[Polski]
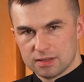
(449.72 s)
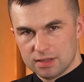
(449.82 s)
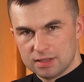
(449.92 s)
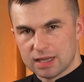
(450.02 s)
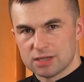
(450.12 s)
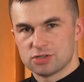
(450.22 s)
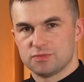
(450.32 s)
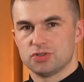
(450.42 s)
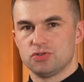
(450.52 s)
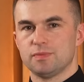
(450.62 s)
i także
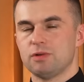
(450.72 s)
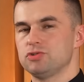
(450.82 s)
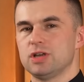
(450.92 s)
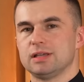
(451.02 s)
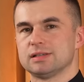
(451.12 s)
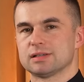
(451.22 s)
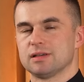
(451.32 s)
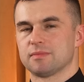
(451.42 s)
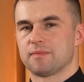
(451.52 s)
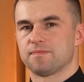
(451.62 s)
w życiu
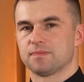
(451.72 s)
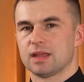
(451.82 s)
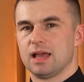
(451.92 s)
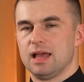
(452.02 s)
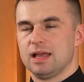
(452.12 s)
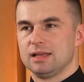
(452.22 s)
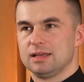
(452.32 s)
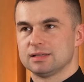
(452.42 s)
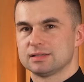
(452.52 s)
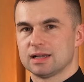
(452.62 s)
małżeńskim
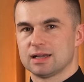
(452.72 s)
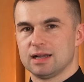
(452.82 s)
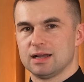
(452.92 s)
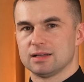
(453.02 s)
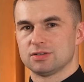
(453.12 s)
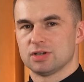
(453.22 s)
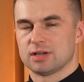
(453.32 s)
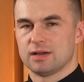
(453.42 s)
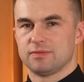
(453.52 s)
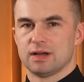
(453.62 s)
jest taka
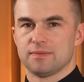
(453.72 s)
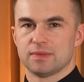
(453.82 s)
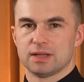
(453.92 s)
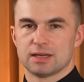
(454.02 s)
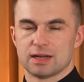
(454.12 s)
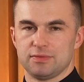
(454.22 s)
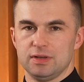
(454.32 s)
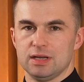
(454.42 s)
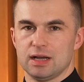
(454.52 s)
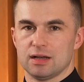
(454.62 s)
ciekawa
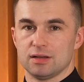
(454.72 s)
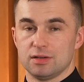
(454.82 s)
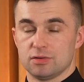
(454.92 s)
grafika,